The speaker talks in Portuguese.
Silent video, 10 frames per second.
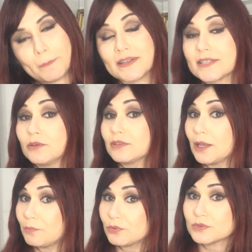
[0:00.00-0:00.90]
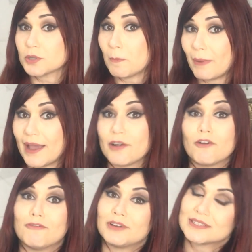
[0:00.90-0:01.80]
passar um tempo com seu pai,
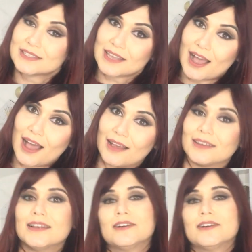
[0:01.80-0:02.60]
conversar,